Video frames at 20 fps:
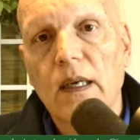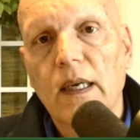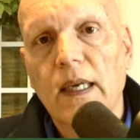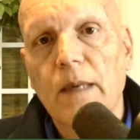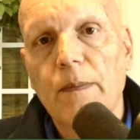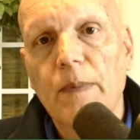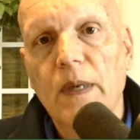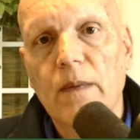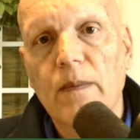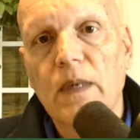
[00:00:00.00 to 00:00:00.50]

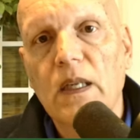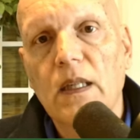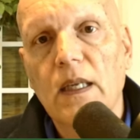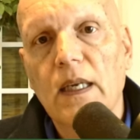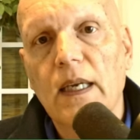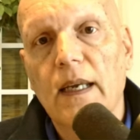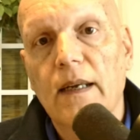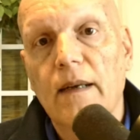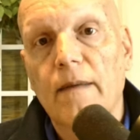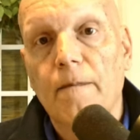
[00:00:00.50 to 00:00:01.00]
que
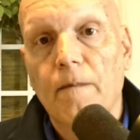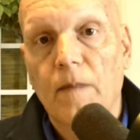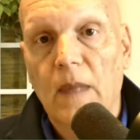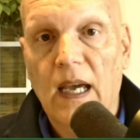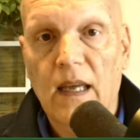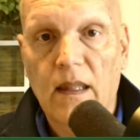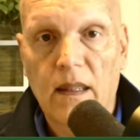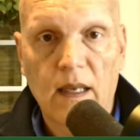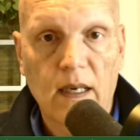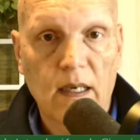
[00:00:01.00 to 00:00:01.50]
permitían
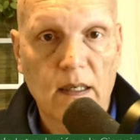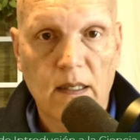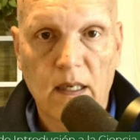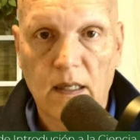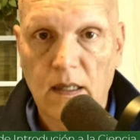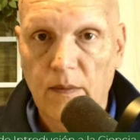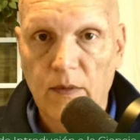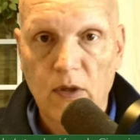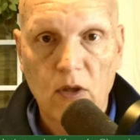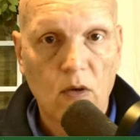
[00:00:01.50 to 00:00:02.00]
hacer
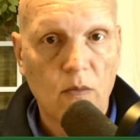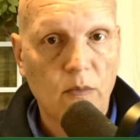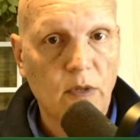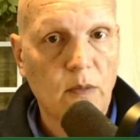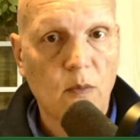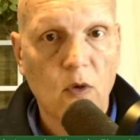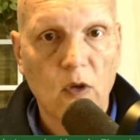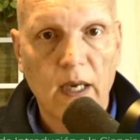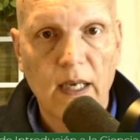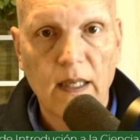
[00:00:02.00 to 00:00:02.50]
exactamente lo
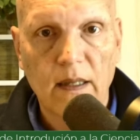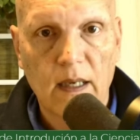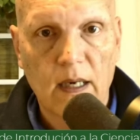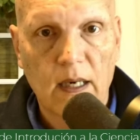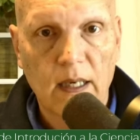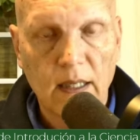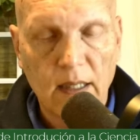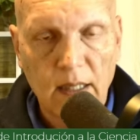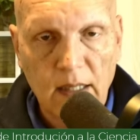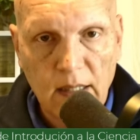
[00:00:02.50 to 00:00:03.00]
mismo que
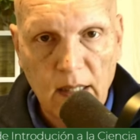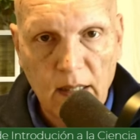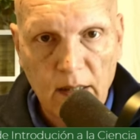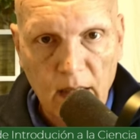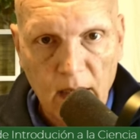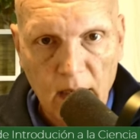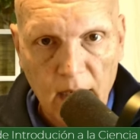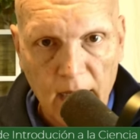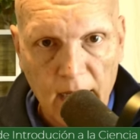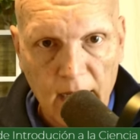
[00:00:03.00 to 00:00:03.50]
Enderling, es
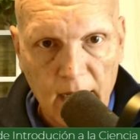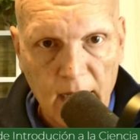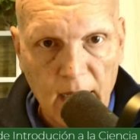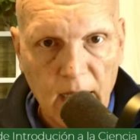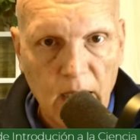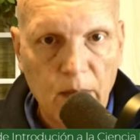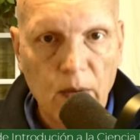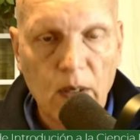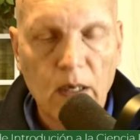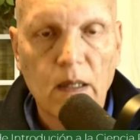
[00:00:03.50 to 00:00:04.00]
decir,
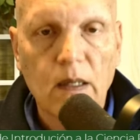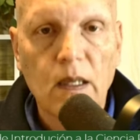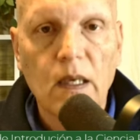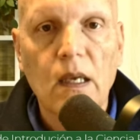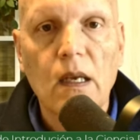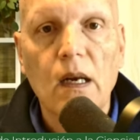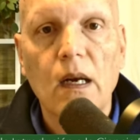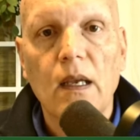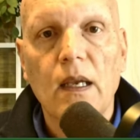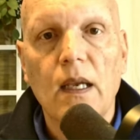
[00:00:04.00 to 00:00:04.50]

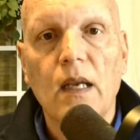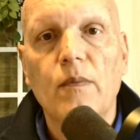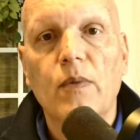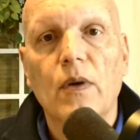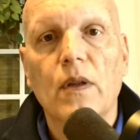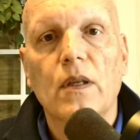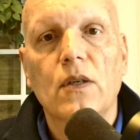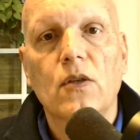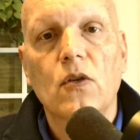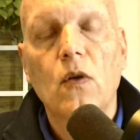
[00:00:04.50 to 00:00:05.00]
revertir el
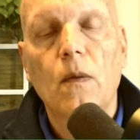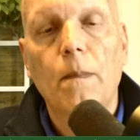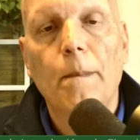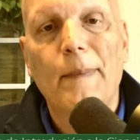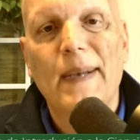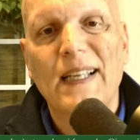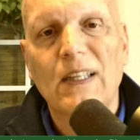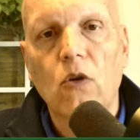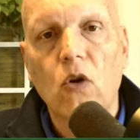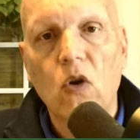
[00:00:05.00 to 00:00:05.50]
proceso
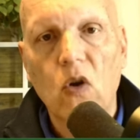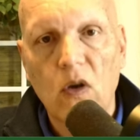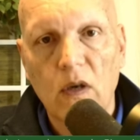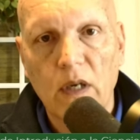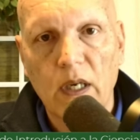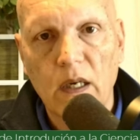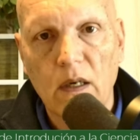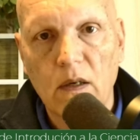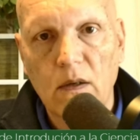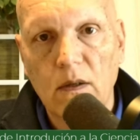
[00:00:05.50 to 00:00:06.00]
patológico
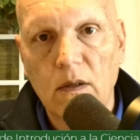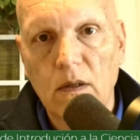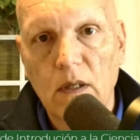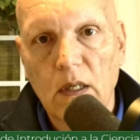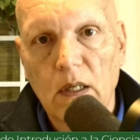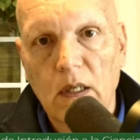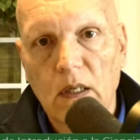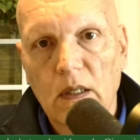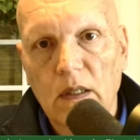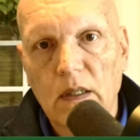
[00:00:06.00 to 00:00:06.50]

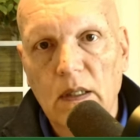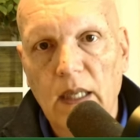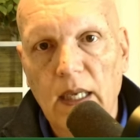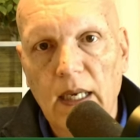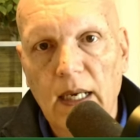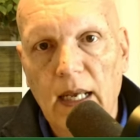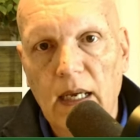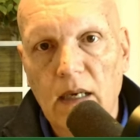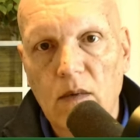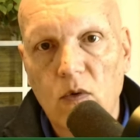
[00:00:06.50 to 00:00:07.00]
de
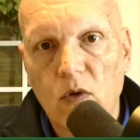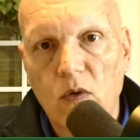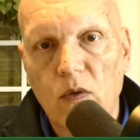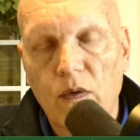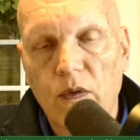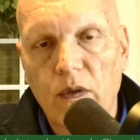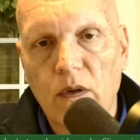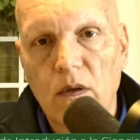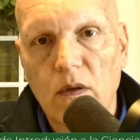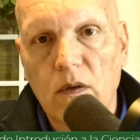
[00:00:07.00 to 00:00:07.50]
la
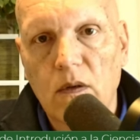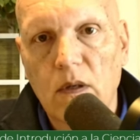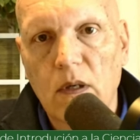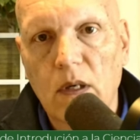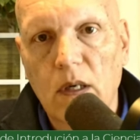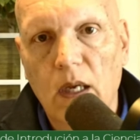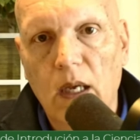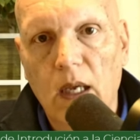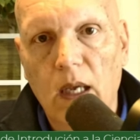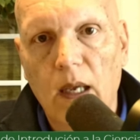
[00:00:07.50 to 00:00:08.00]

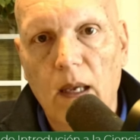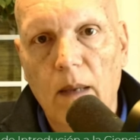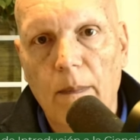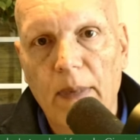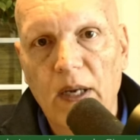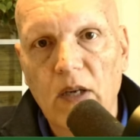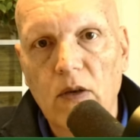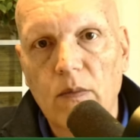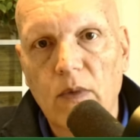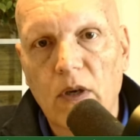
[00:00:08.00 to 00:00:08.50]
evolución eh,
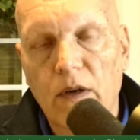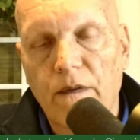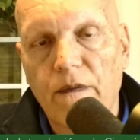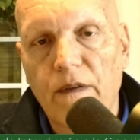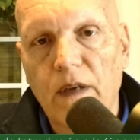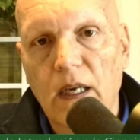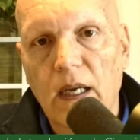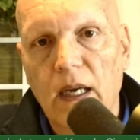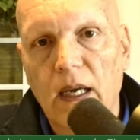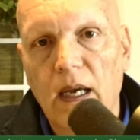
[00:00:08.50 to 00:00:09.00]

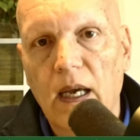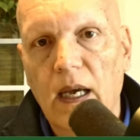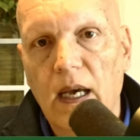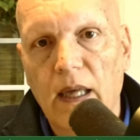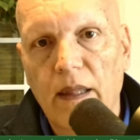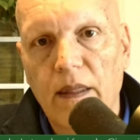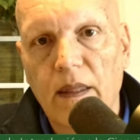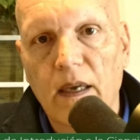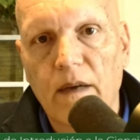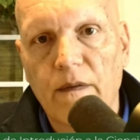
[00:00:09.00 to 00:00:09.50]
pleomórfica
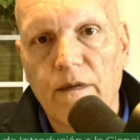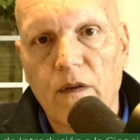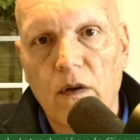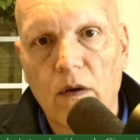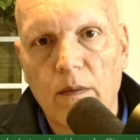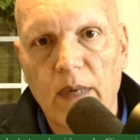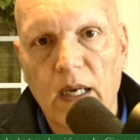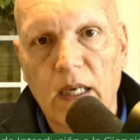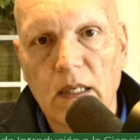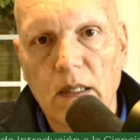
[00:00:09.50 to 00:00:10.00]
hacia
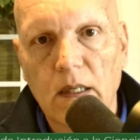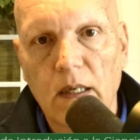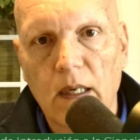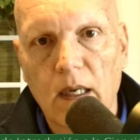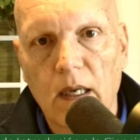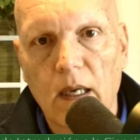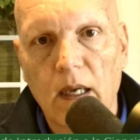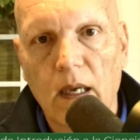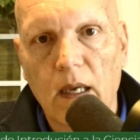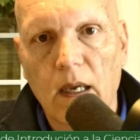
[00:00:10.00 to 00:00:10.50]
formas
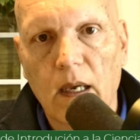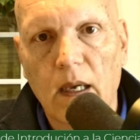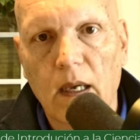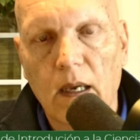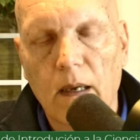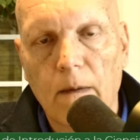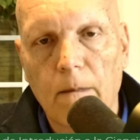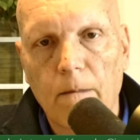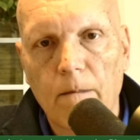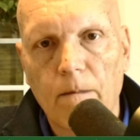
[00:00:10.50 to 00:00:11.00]
eh,